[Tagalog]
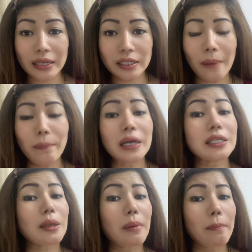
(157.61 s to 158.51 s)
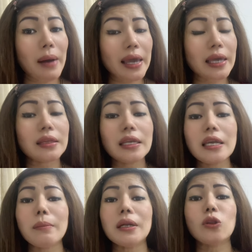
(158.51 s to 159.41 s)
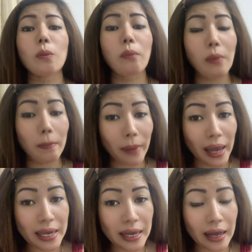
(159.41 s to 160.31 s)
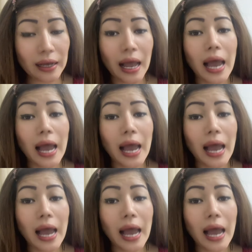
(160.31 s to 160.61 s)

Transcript: Siyempre ang isang babae hindi naman ito pumapayag